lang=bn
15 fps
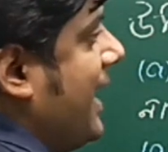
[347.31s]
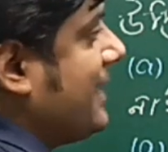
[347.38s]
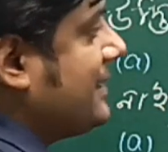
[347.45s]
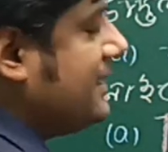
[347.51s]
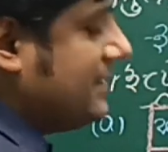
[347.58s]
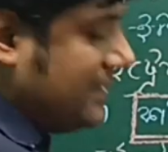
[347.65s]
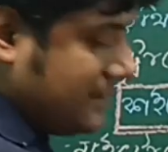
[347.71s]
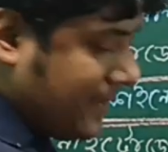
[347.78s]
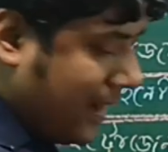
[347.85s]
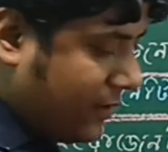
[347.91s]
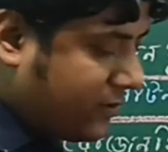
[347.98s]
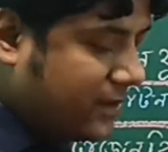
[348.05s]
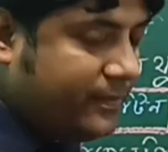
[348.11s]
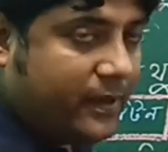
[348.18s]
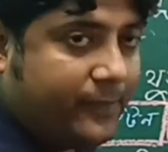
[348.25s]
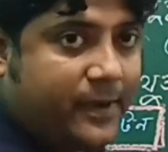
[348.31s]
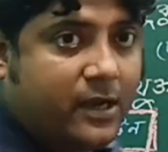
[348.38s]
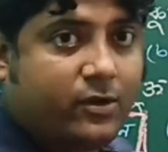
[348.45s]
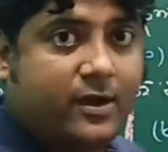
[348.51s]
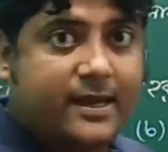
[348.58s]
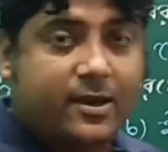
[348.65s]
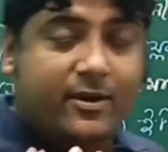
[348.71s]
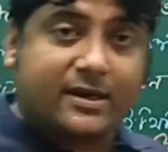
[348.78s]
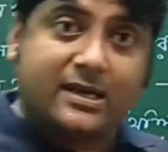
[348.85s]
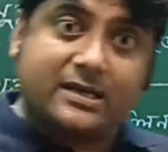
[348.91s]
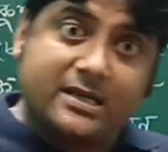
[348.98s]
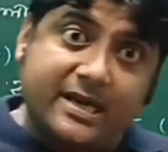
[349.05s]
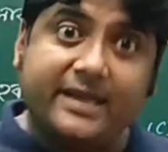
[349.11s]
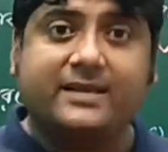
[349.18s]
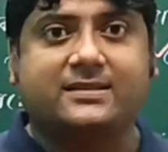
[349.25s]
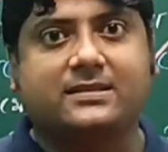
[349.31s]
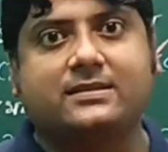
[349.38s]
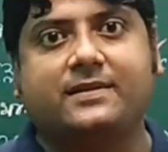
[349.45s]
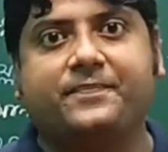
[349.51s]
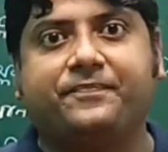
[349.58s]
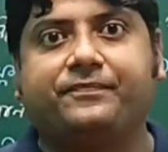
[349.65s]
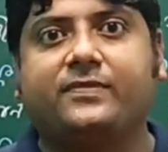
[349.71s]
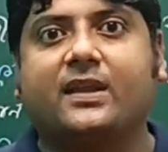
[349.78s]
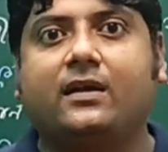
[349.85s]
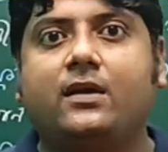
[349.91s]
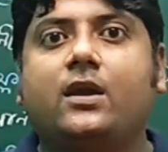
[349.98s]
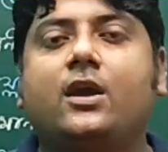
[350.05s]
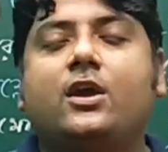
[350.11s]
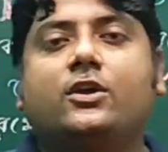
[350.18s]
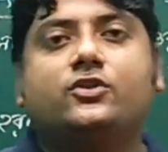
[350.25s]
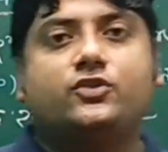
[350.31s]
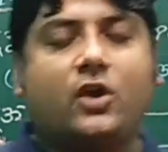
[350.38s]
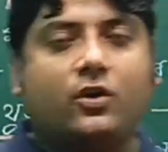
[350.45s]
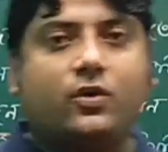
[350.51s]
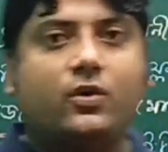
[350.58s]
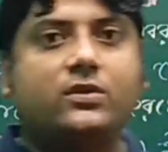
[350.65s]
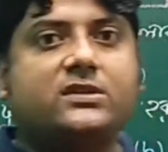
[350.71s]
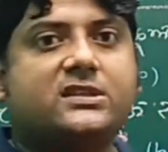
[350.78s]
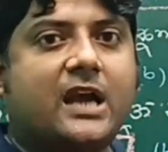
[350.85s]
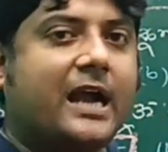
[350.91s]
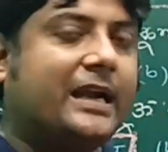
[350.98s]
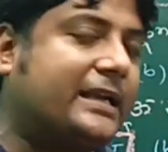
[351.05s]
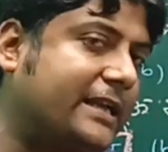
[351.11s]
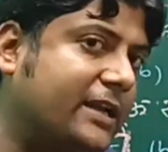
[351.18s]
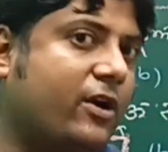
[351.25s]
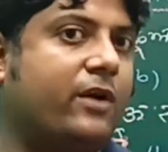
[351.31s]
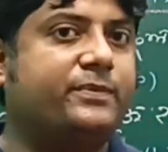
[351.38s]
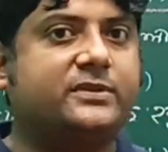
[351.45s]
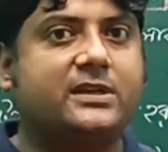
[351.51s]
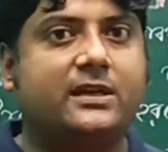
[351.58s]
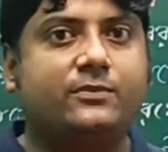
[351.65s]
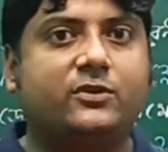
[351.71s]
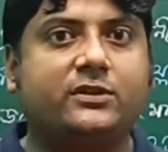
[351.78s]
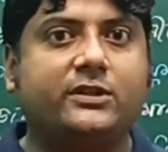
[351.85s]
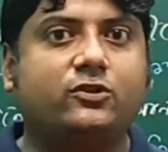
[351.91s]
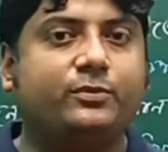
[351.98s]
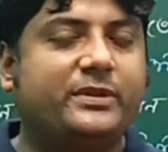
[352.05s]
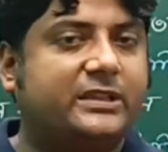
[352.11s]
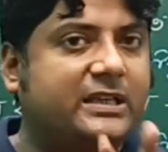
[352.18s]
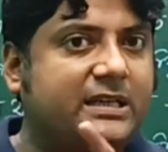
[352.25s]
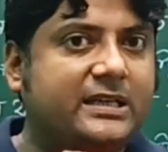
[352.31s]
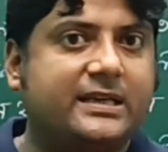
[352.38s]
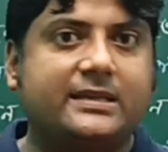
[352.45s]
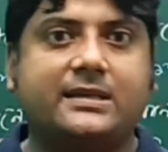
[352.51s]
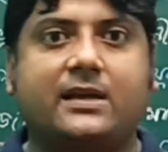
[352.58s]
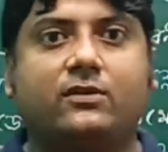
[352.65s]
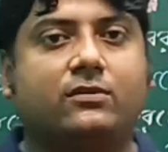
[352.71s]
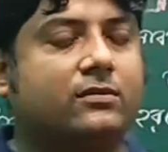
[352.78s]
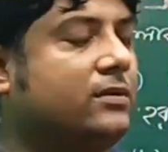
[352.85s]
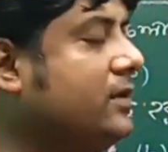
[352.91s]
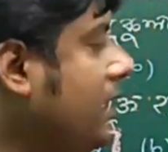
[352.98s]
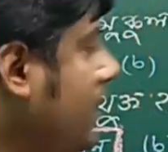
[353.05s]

একটা জিনিস ভালো করে ভেবে রাখো এটা একটা ট্রিক্স যখন চারটে অপশানের মধ্যে তুমি তিনটে জানো